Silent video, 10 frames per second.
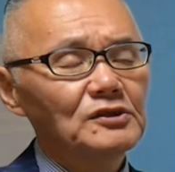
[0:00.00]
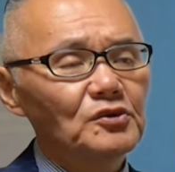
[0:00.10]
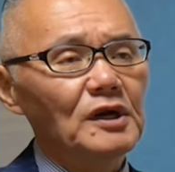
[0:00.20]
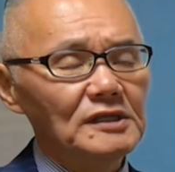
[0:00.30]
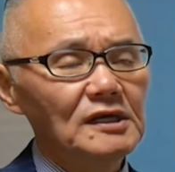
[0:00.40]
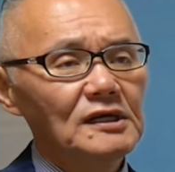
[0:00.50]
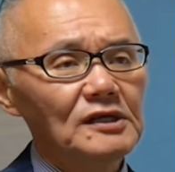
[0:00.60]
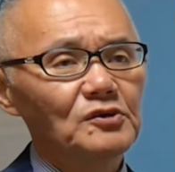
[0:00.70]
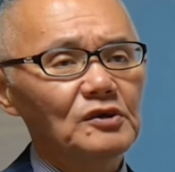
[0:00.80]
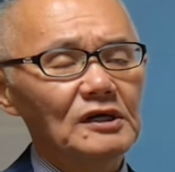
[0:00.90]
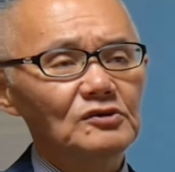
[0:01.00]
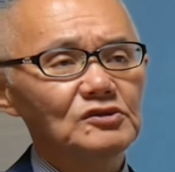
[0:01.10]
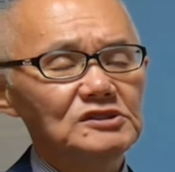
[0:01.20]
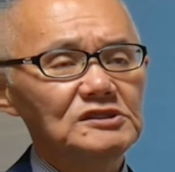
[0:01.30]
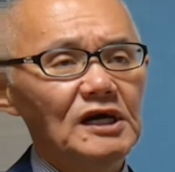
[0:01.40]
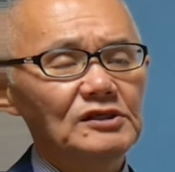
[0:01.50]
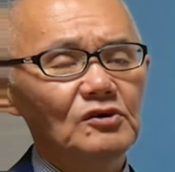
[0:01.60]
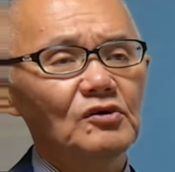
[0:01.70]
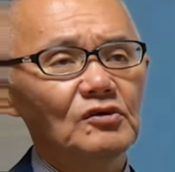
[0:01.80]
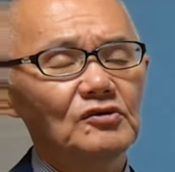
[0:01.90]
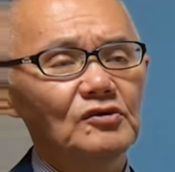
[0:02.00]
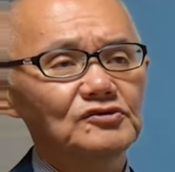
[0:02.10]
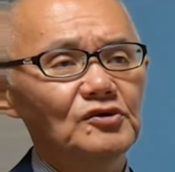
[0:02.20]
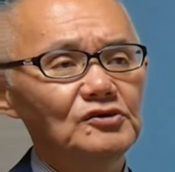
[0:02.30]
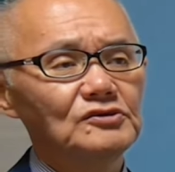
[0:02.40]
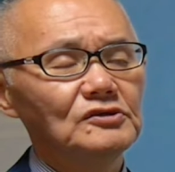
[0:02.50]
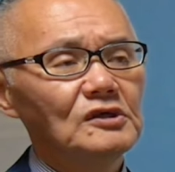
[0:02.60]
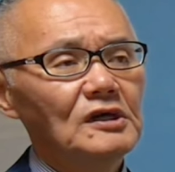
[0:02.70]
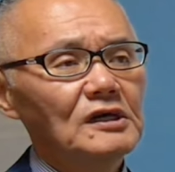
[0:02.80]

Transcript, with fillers: とかね、どっかの知り合いのそういう